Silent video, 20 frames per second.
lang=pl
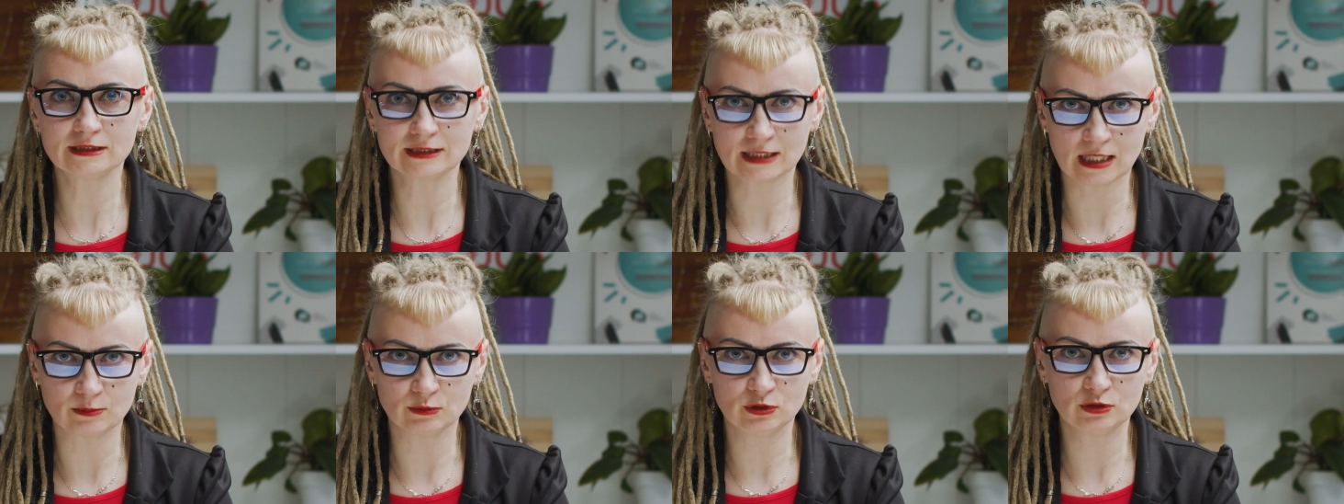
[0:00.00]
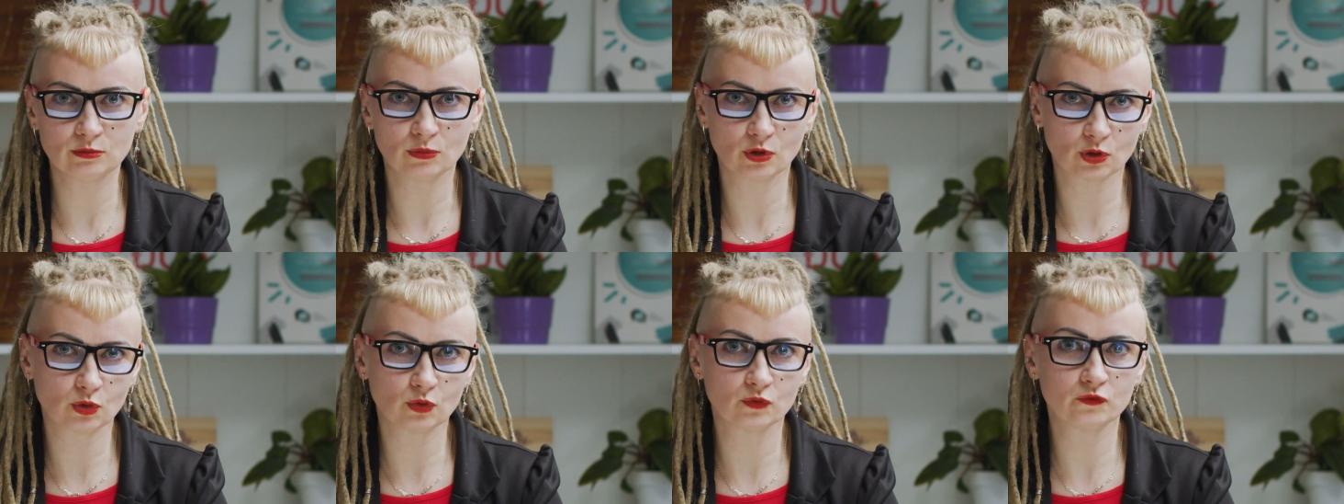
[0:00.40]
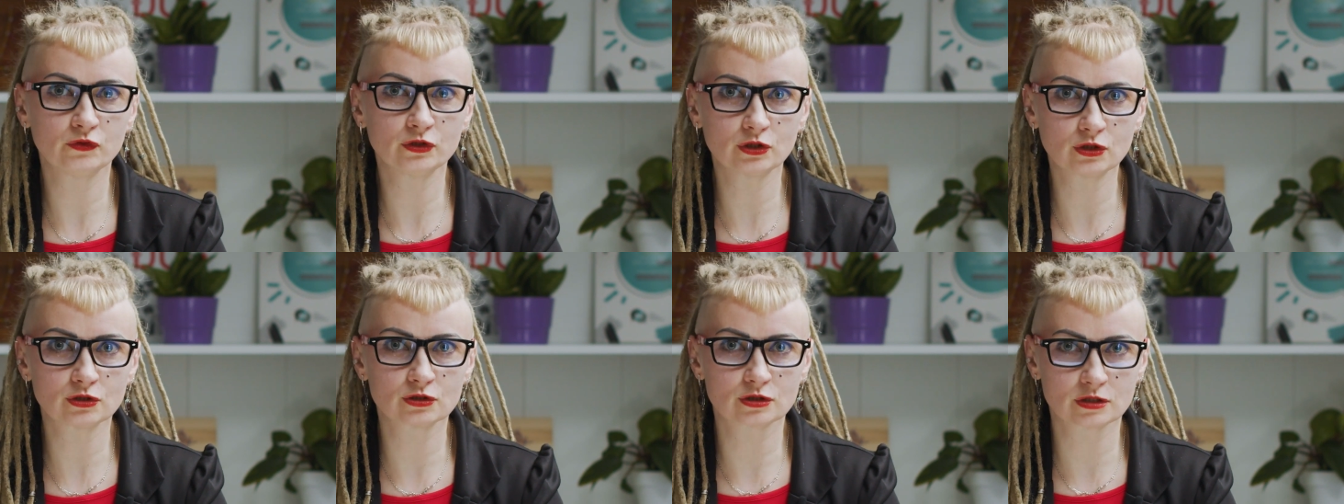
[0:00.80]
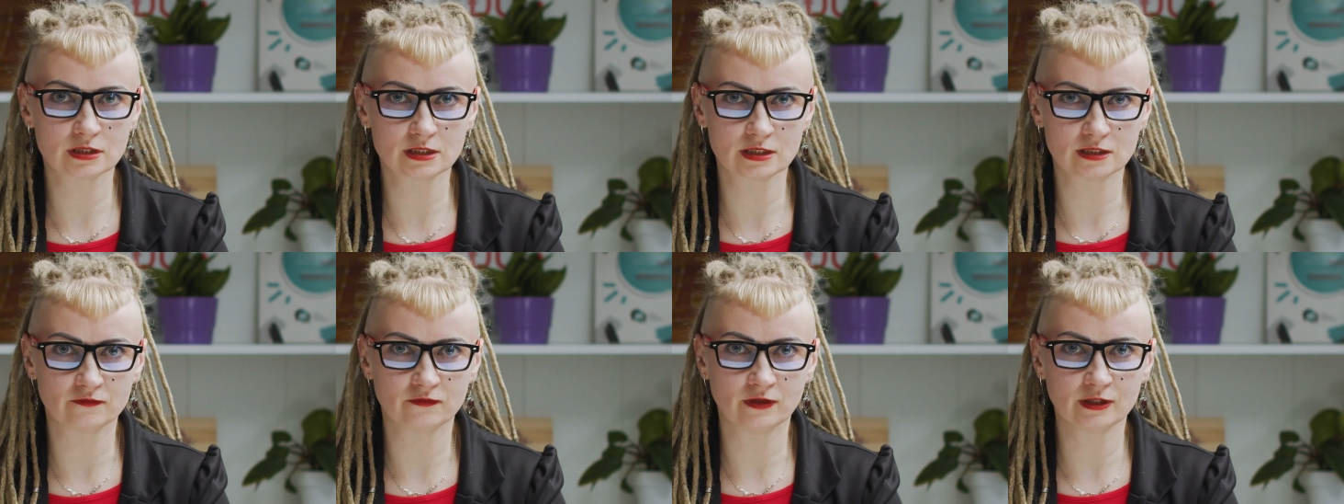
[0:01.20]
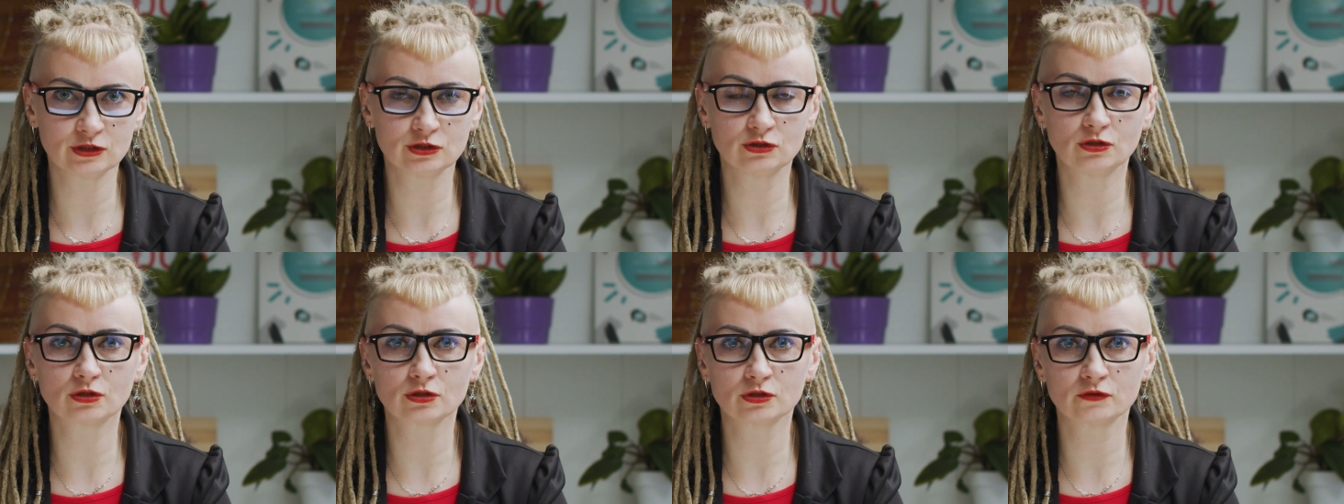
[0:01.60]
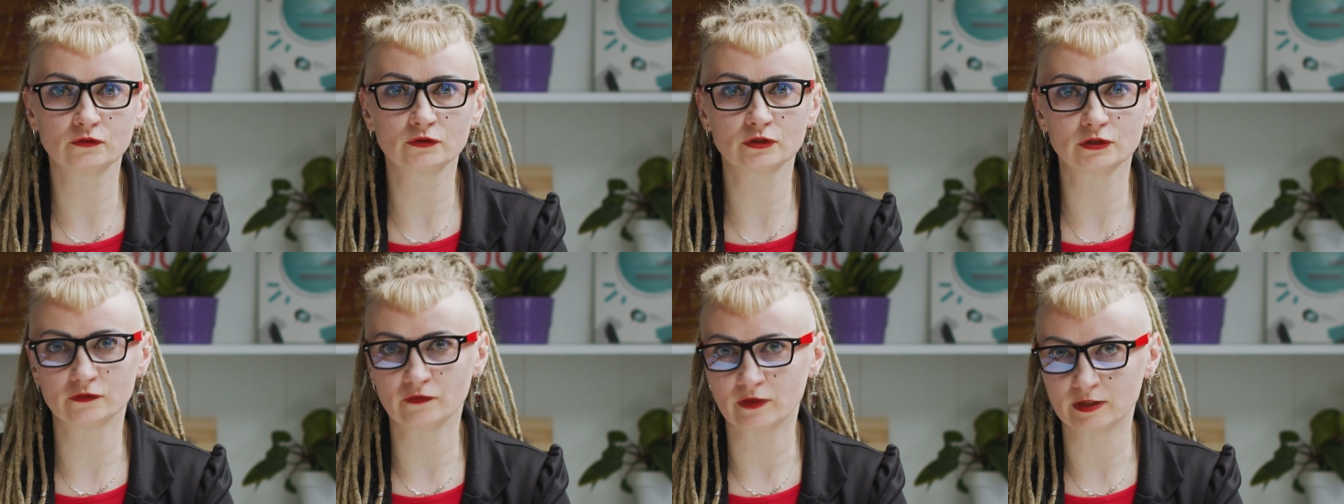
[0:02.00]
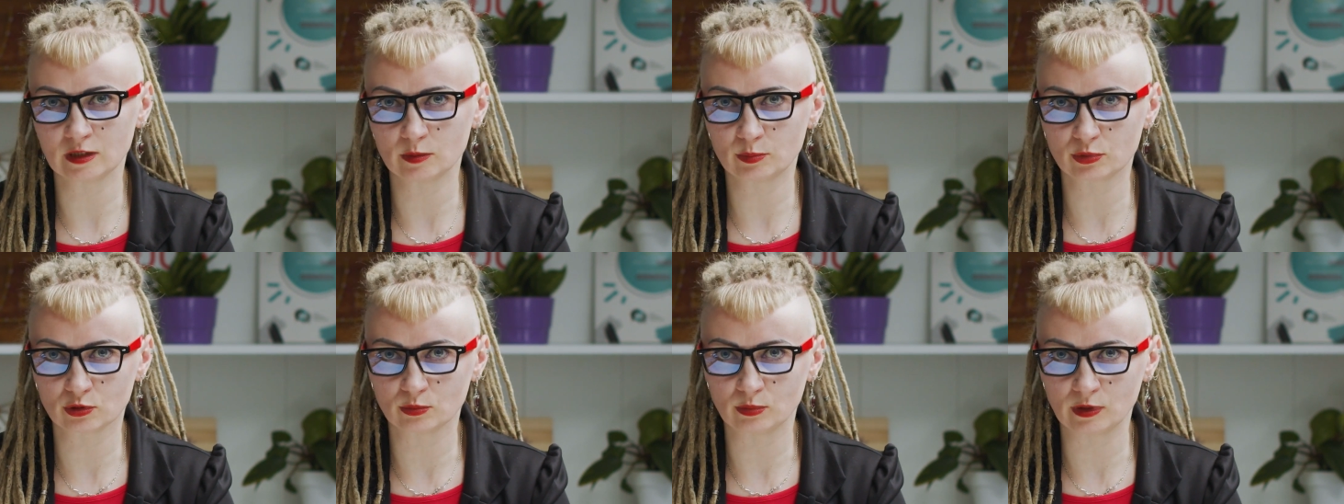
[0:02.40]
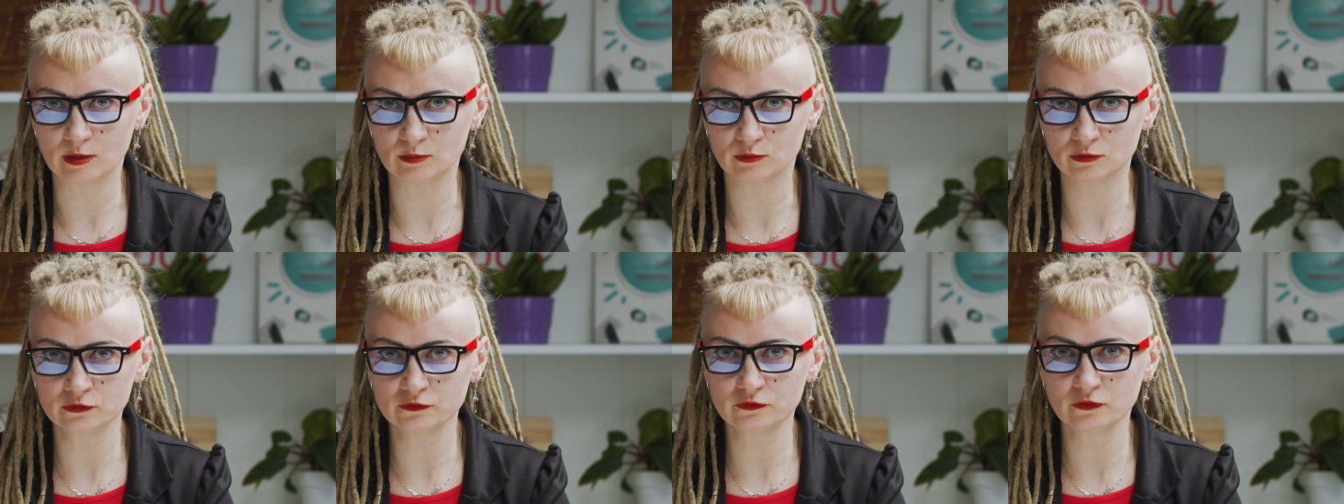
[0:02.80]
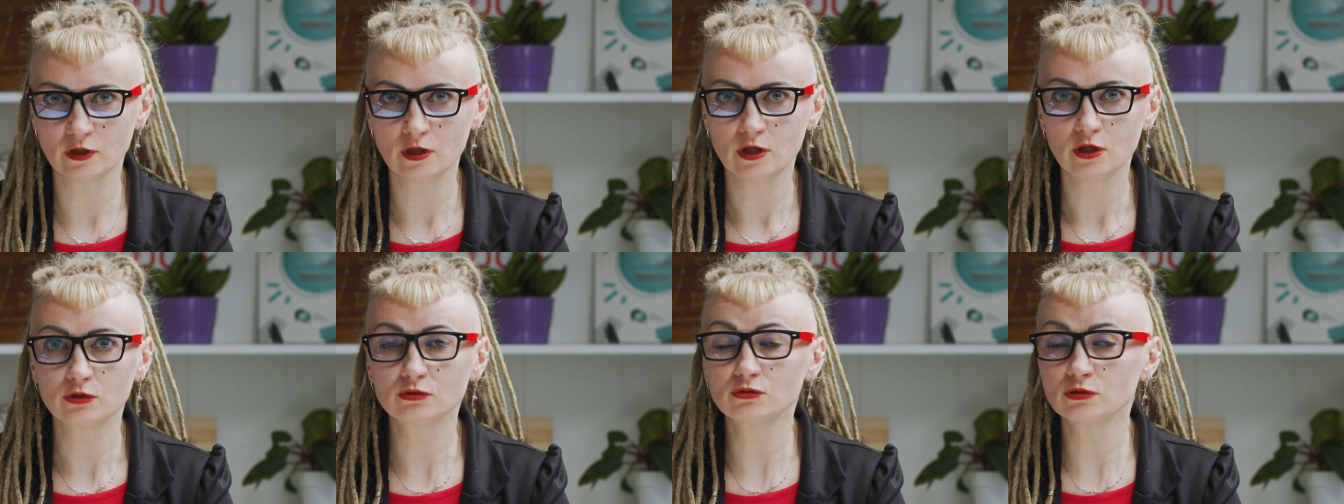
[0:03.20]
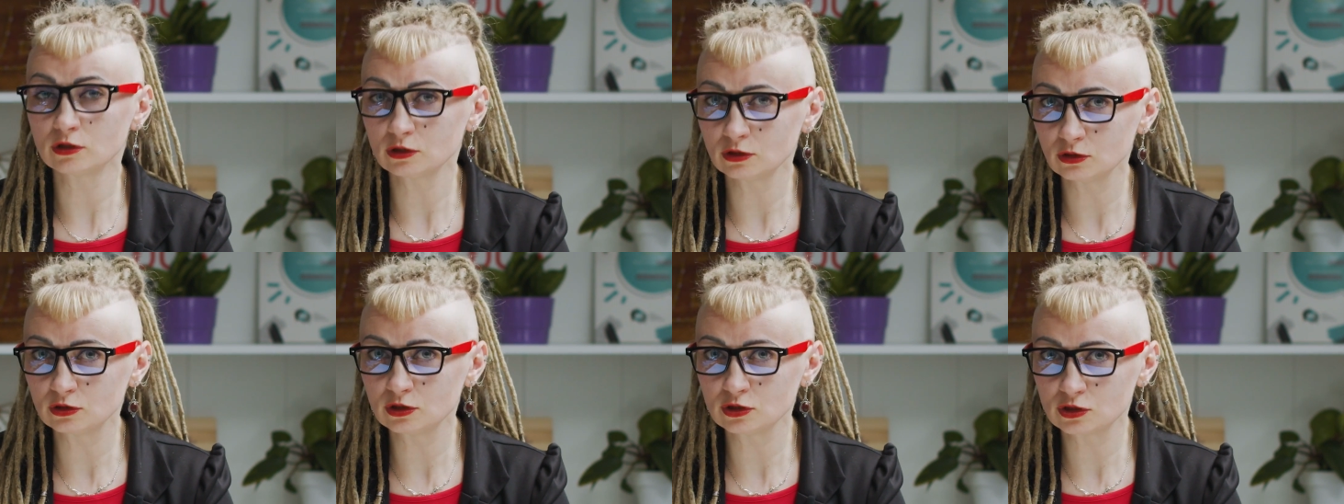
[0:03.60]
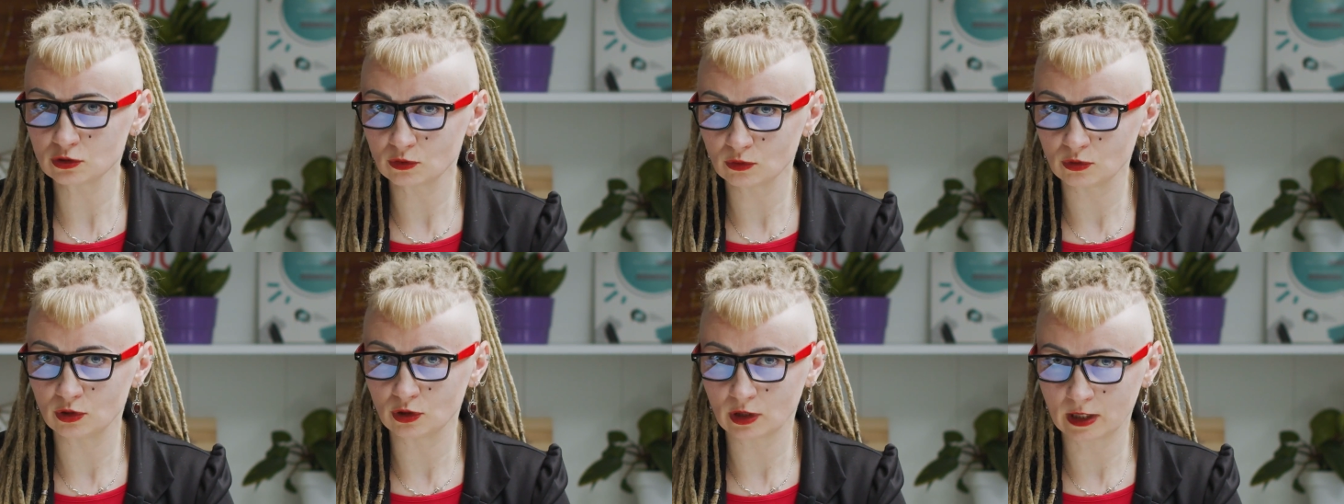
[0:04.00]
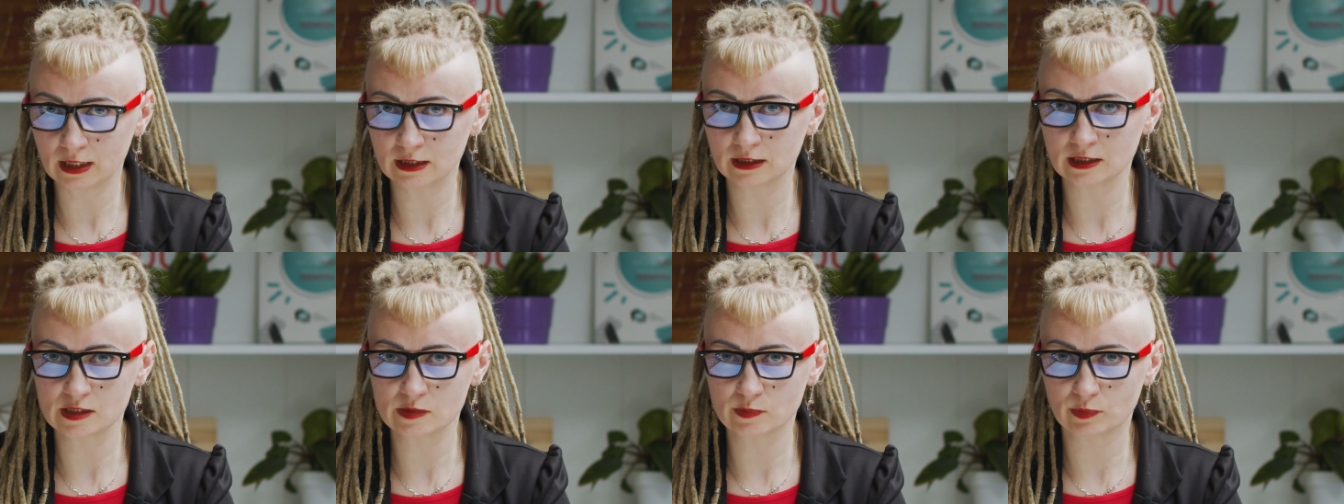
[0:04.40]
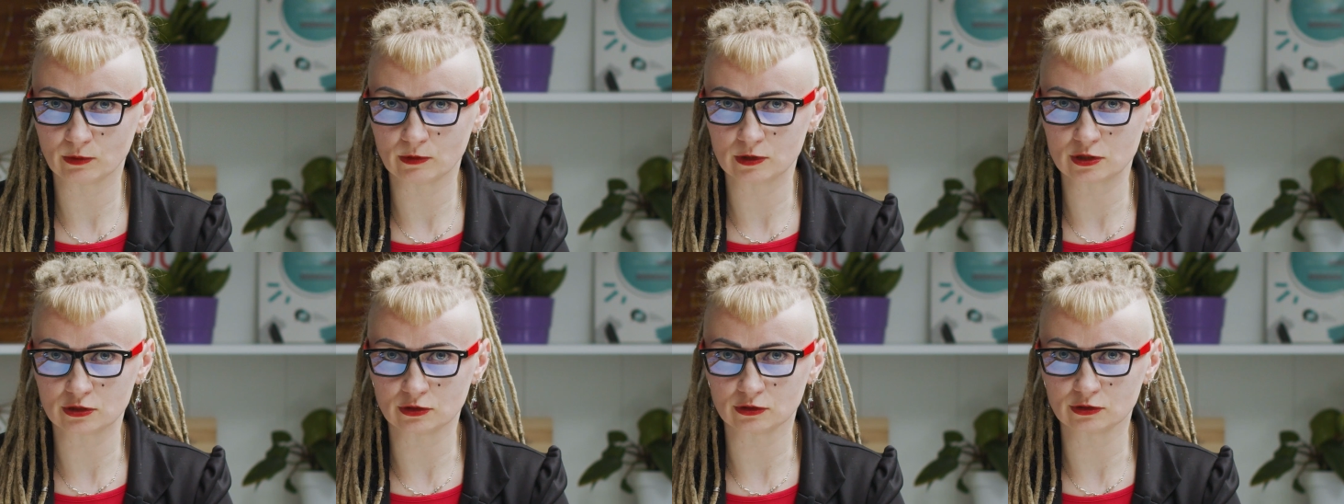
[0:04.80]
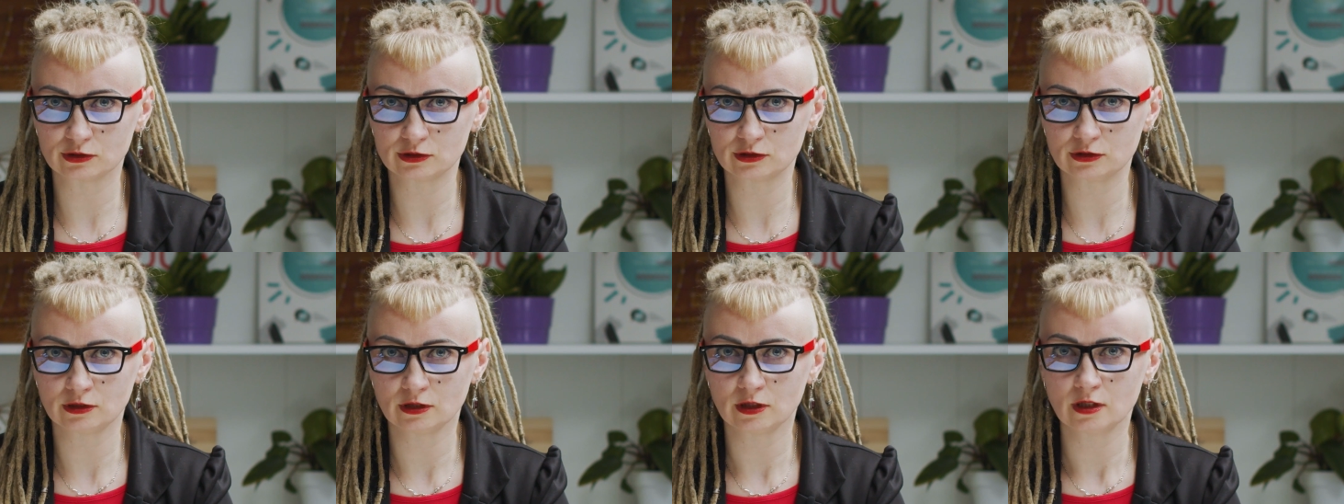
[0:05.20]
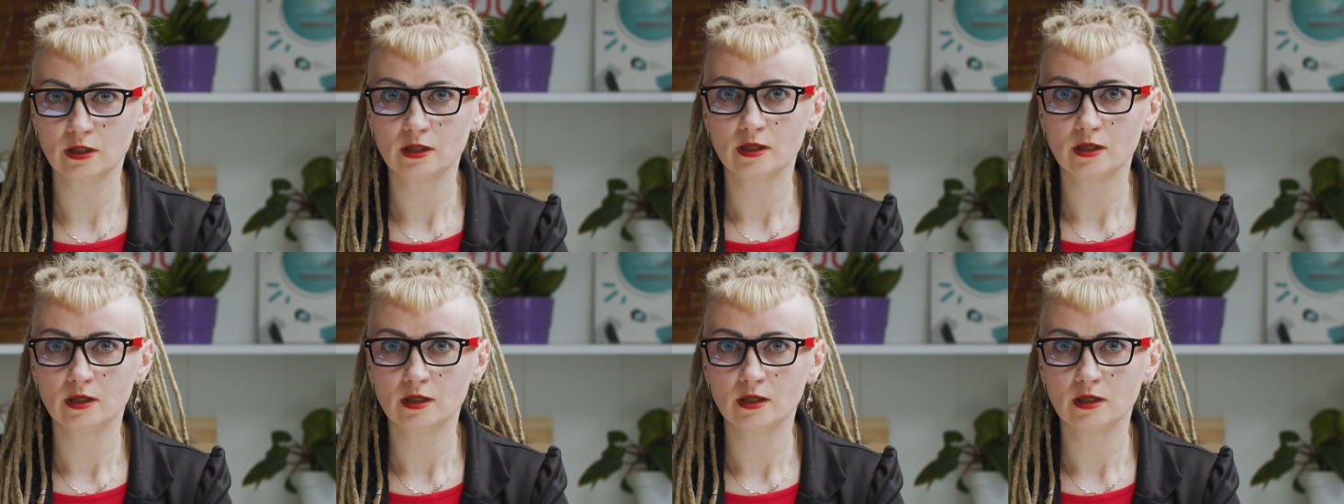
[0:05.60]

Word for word: sami mogą wykorzystywać do rozwiązywania problemów, które dotyczą lokalnej społeczności,